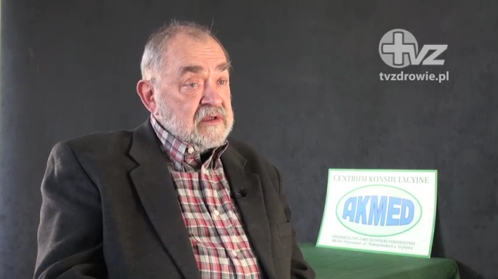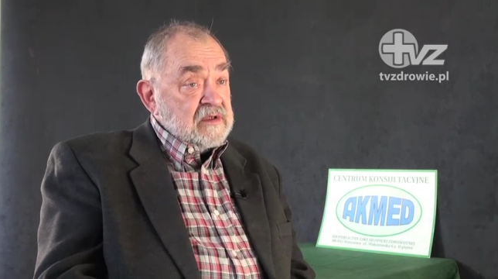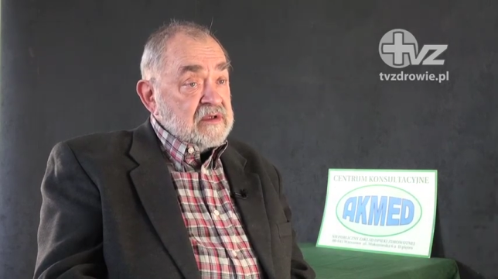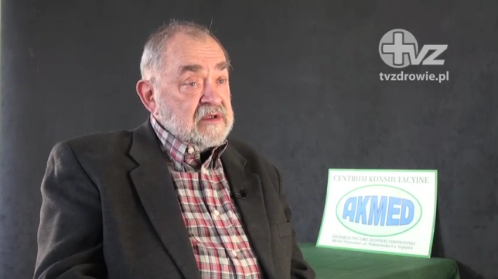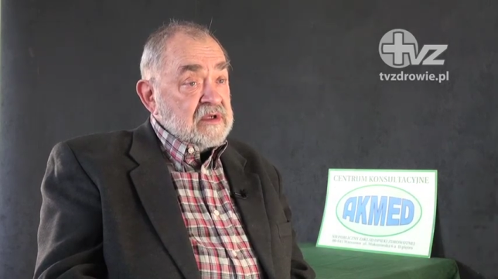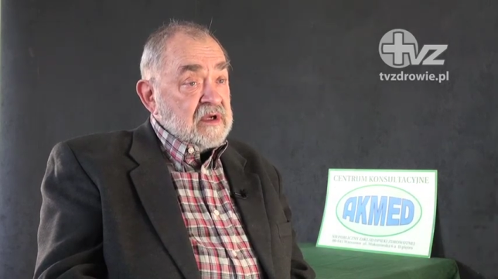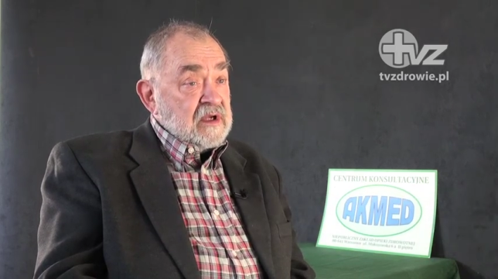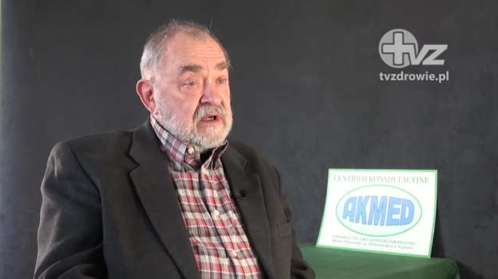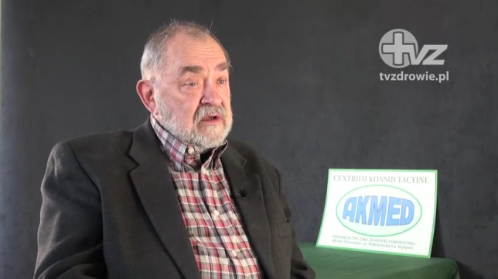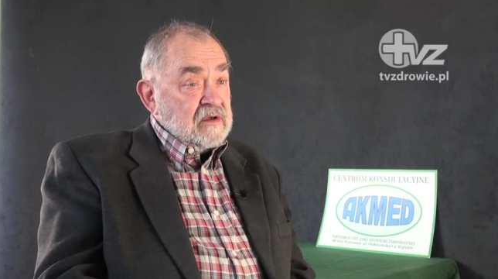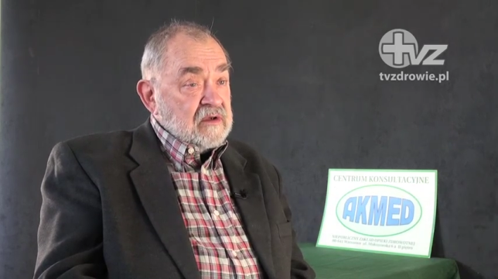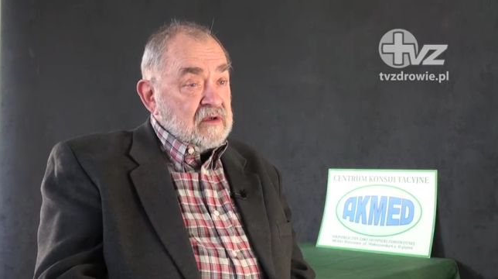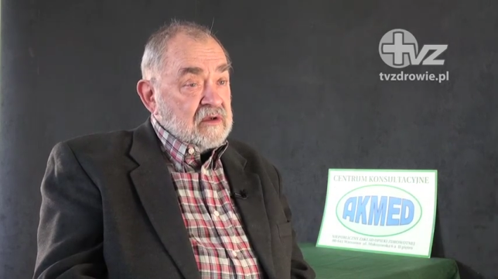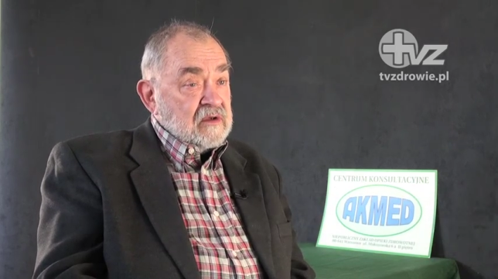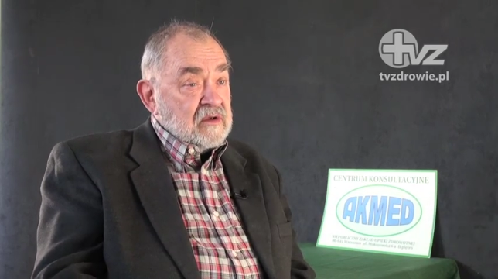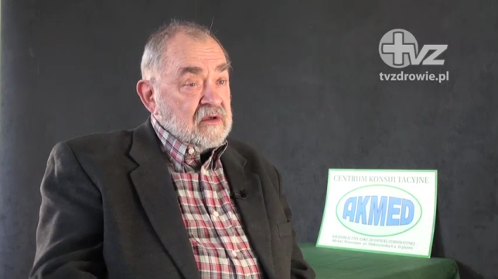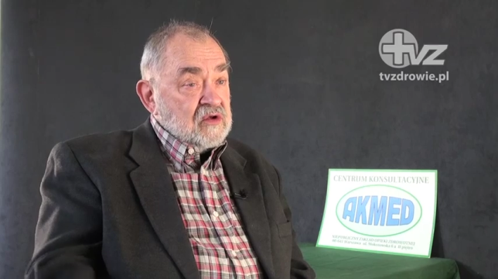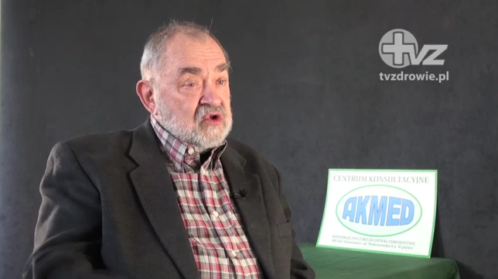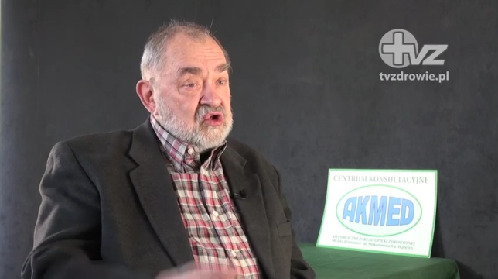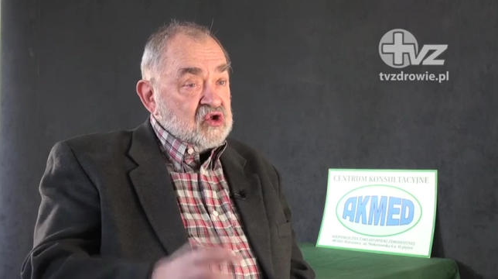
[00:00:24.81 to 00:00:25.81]
że
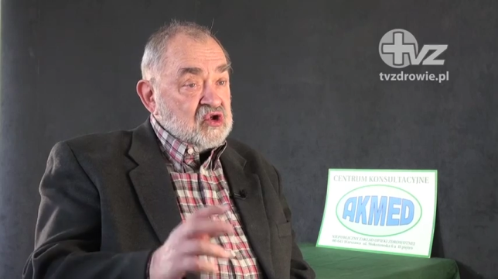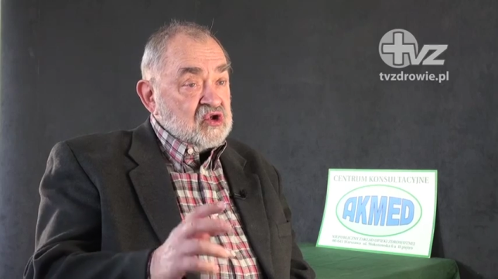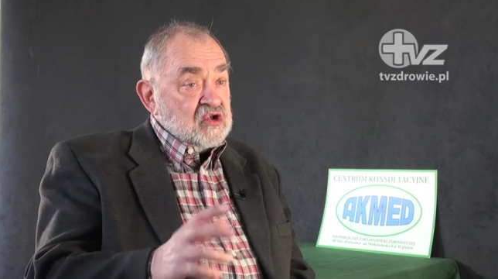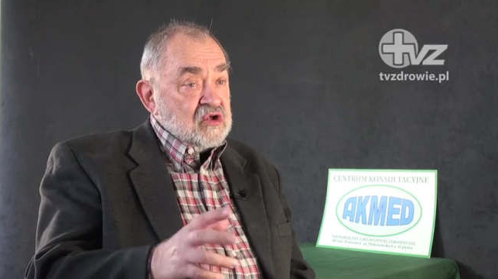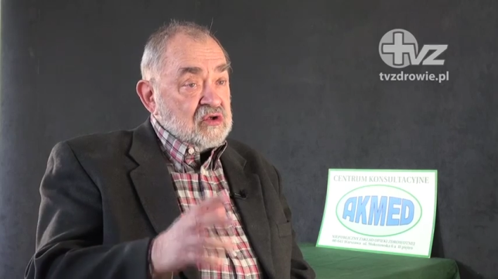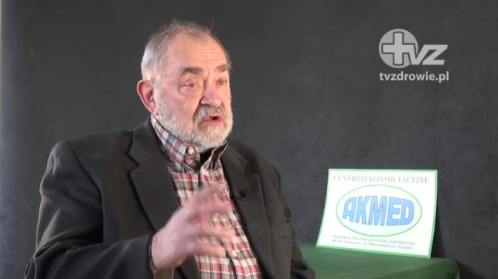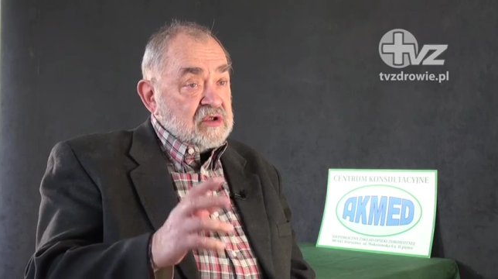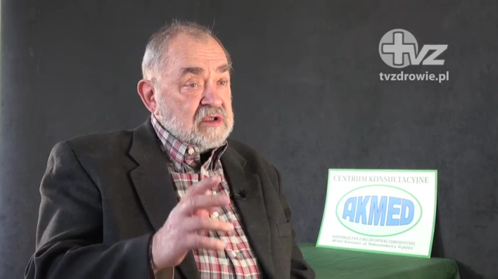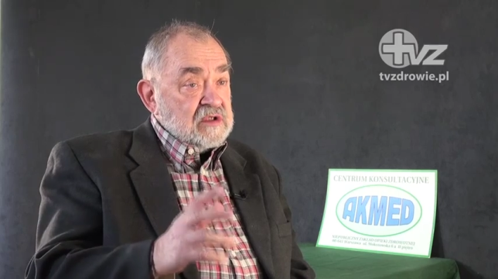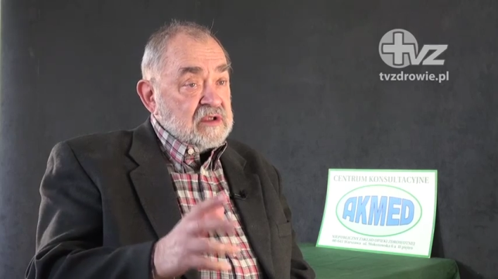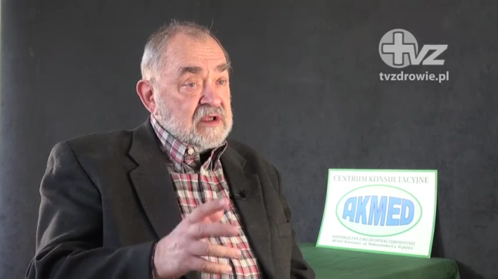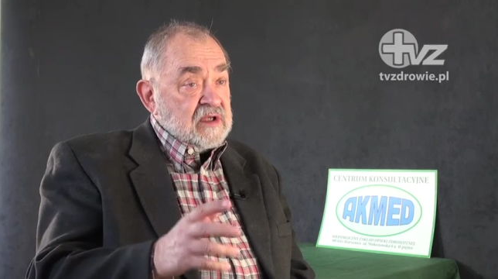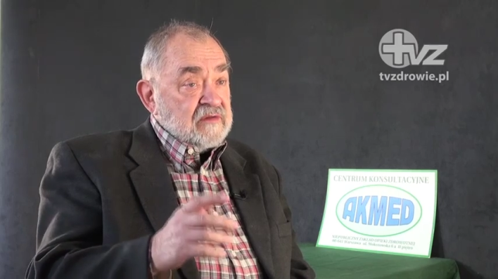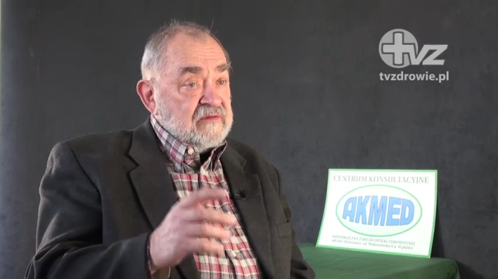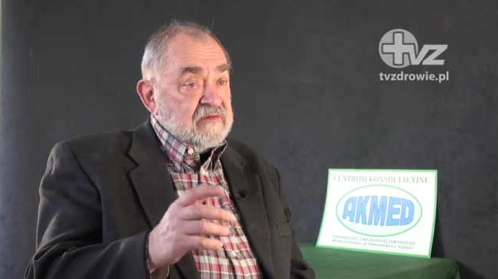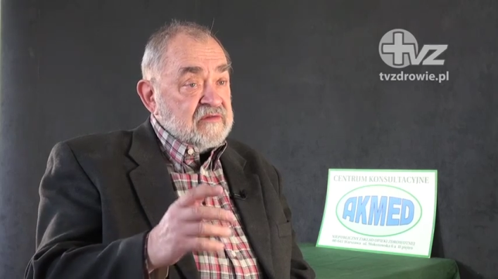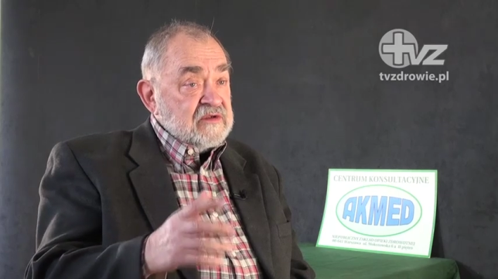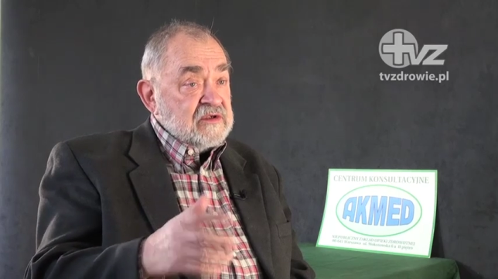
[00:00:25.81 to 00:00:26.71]
alkohol coś nam w